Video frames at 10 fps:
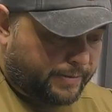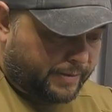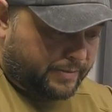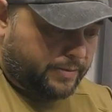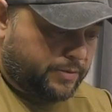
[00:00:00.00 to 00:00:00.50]

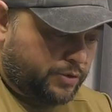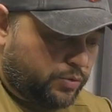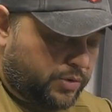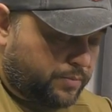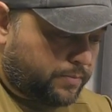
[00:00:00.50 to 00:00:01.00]
Так, что
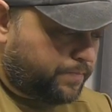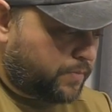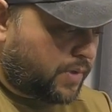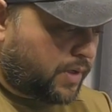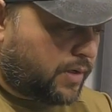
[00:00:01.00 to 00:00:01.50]
там
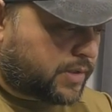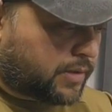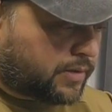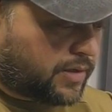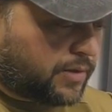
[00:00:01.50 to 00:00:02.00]

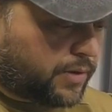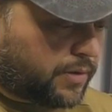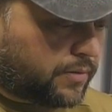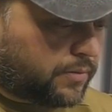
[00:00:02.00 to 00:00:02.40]
Александр говорил.